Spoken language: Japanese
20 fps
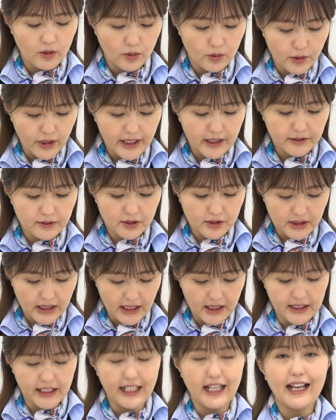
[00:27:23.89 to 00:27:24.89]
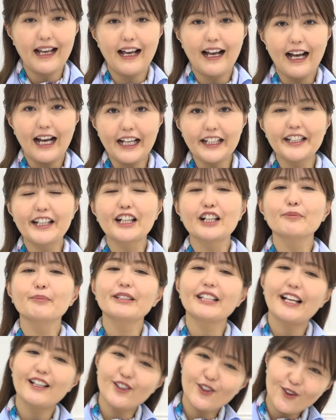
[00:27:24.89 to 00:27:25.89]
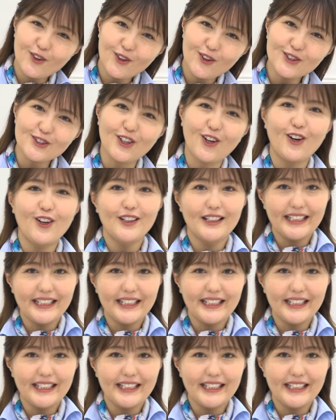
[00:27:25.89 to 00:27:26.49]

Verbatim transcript: ご予約の際に「あ田舎見たよ」ーと